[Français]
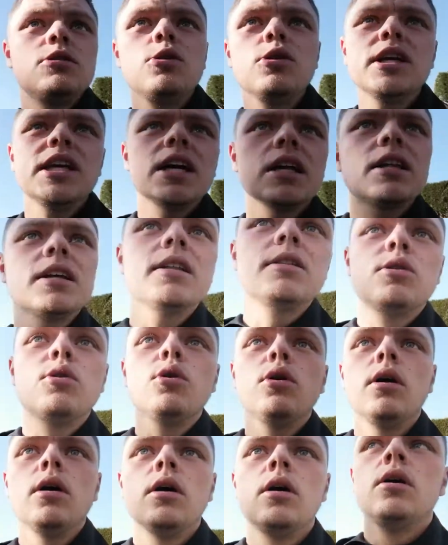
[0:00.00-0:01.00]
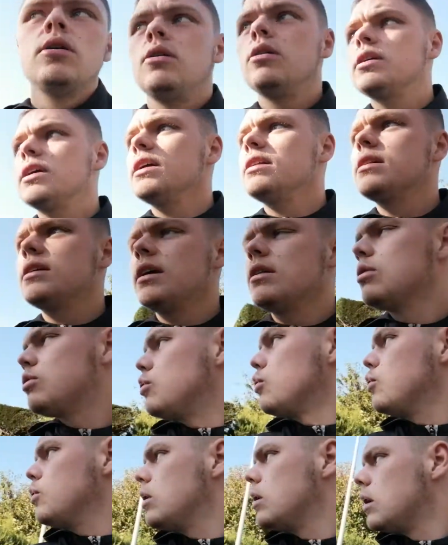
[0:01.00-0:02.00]
Le 4-4-2, le
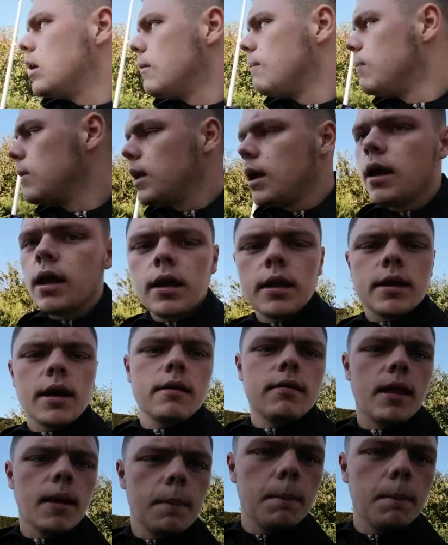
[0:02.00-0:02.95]
4-4-2 qui a été